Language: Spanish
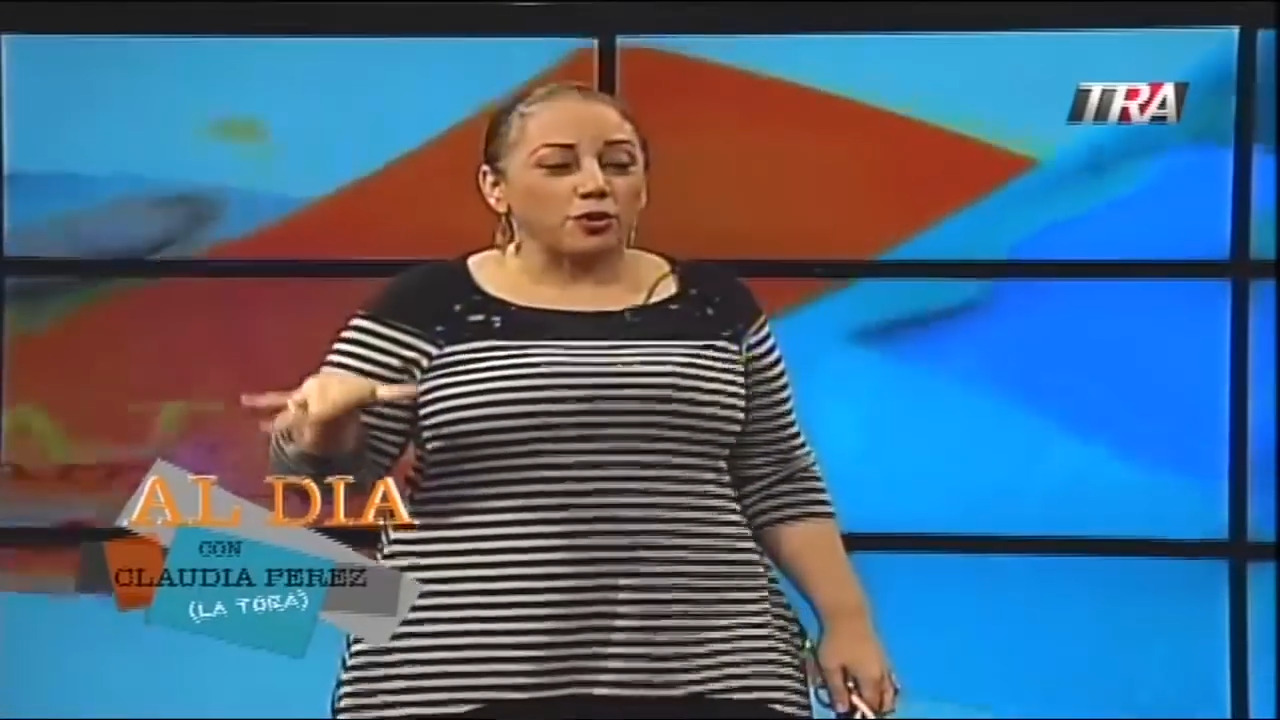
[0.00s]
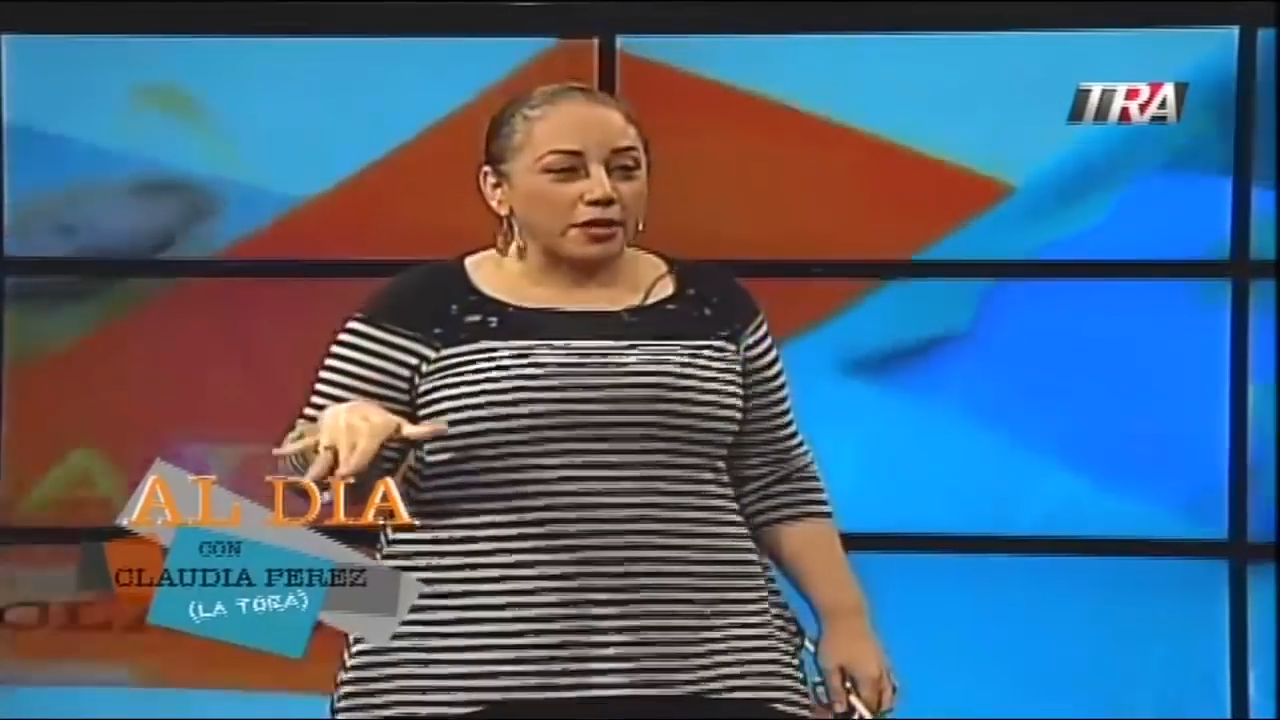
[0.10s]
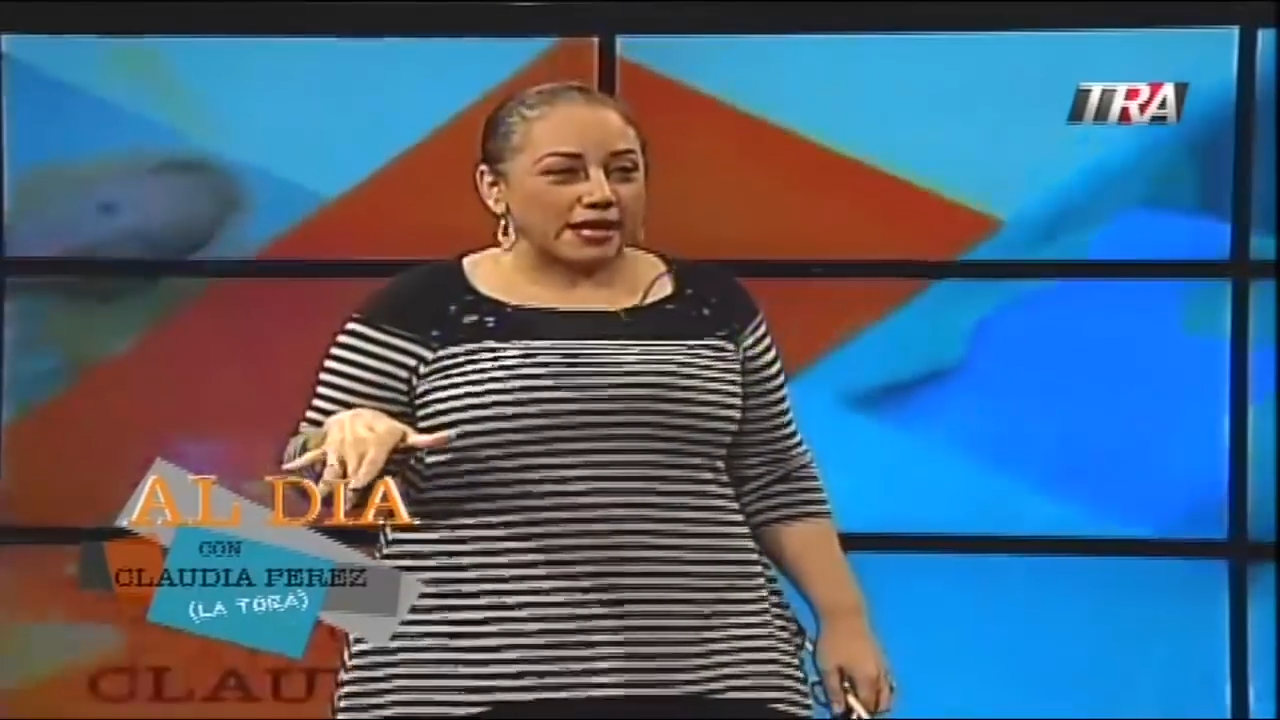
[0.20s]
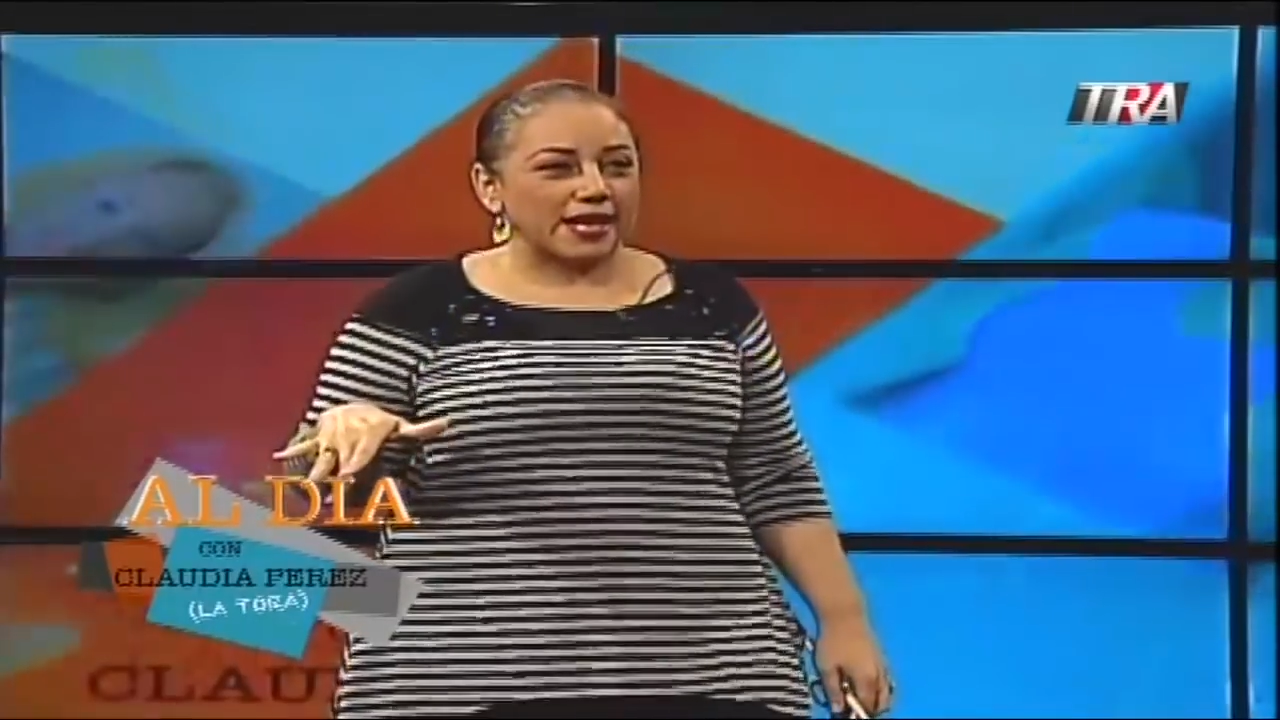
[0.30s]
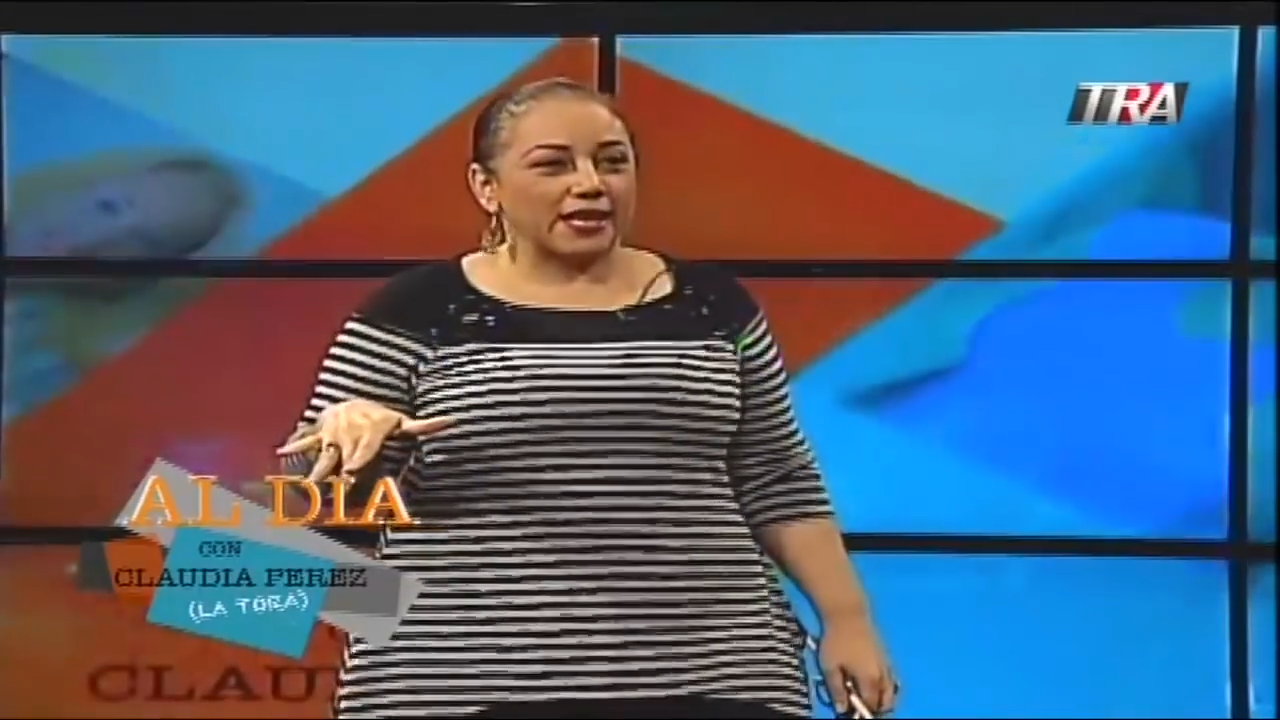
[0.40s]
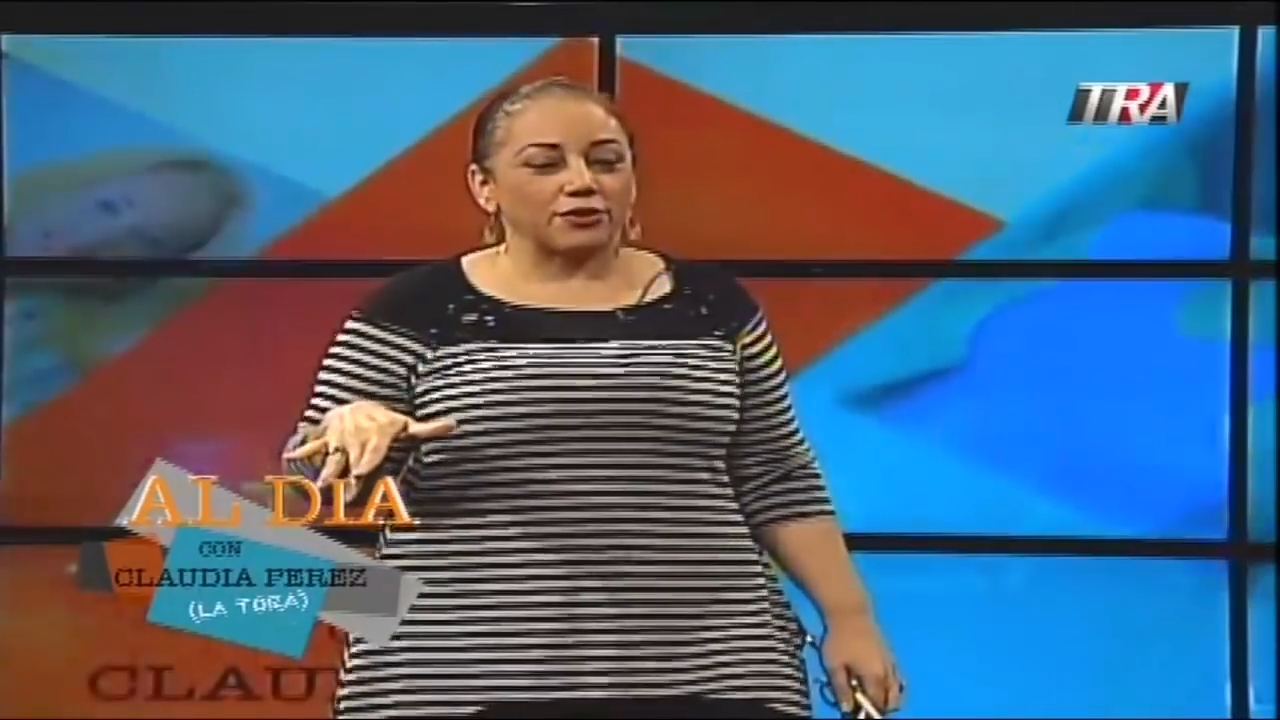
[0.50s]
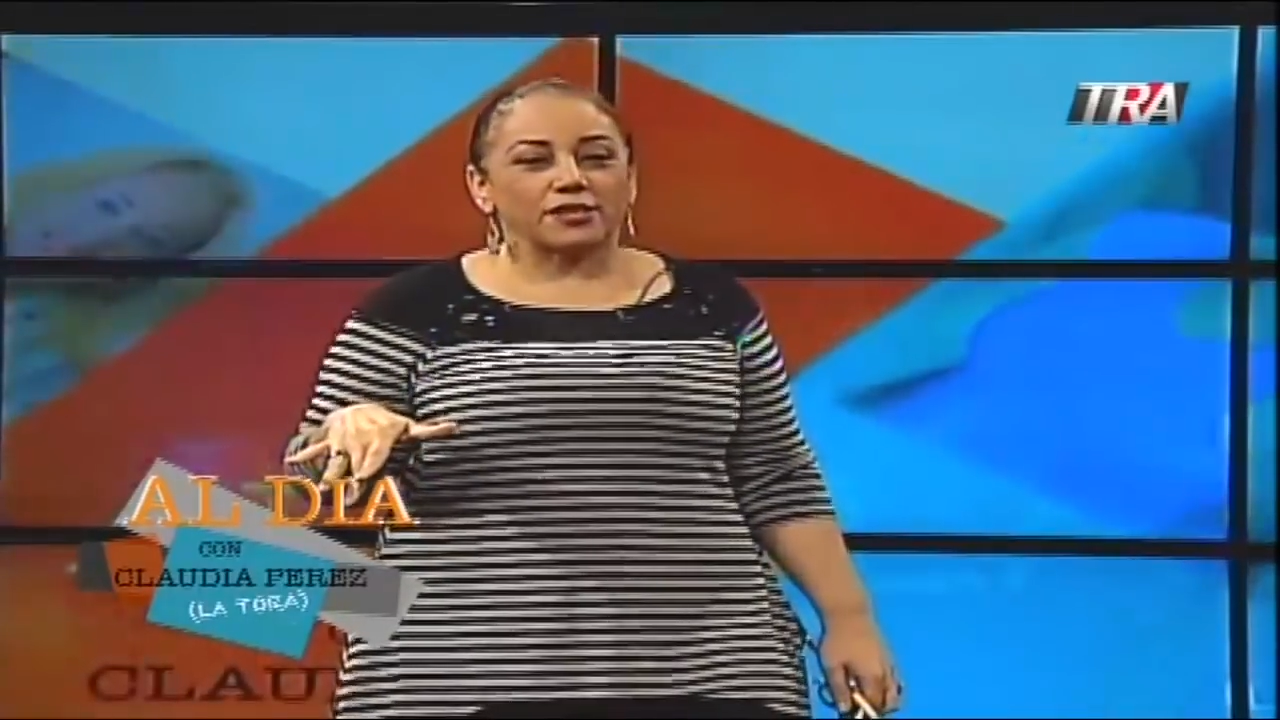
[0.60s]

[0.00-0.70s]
de Euclides,